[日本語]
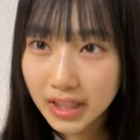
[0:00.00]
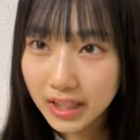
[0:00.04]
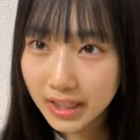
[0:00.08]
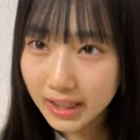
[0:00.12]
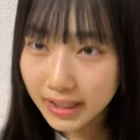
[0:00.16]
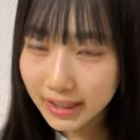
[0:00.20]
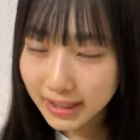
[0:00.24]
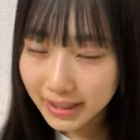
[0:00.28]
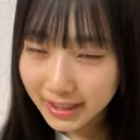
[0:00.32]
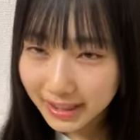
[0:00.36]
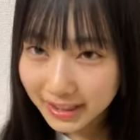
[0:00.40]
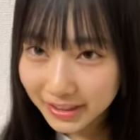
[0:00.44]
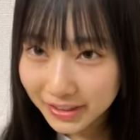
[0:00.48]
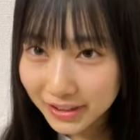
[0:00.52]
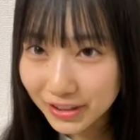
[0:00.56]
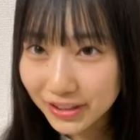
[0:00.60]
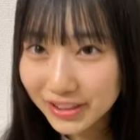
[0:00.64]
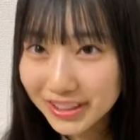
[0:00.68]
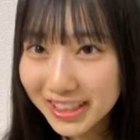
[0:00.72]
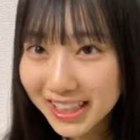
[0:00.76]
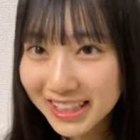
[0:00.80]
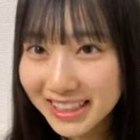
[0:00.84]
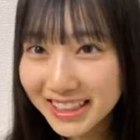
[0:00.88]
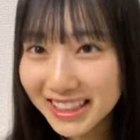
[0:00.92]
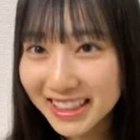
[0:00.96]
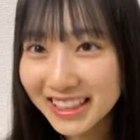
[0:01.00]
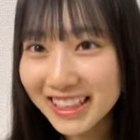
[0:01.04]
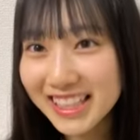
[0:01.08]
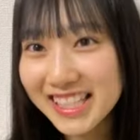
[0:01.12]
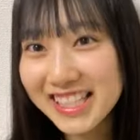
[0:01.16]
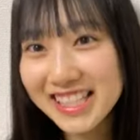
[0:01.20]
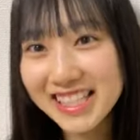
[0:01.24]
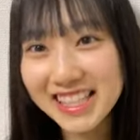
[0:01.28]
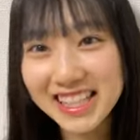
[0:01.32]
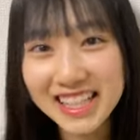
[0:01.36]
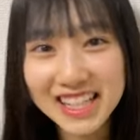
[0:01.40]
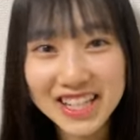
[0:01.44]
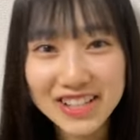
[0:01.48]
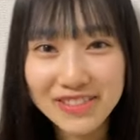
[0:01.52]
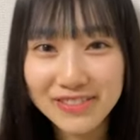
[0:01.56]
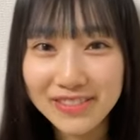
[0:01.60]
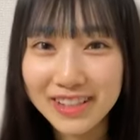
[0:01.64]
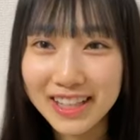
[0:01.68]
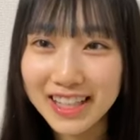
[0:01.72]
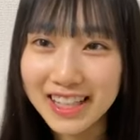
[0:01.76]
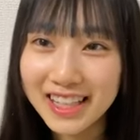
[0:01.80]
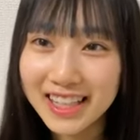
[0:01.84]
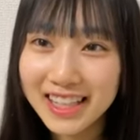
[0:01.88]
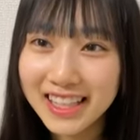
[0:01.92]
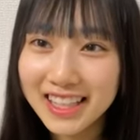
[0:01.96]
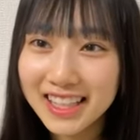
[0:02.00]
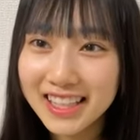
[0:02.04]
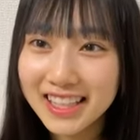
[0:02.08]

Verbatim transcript: はいどなたですかやばい